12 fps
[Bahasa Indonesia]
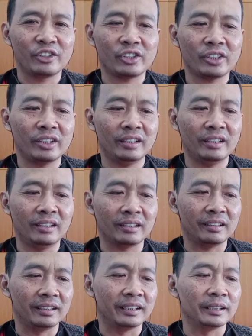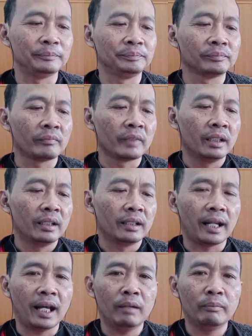Shirt. Ya.
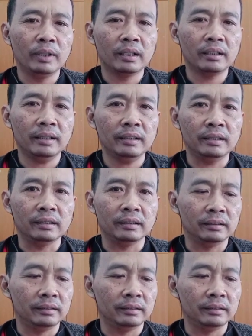Number three.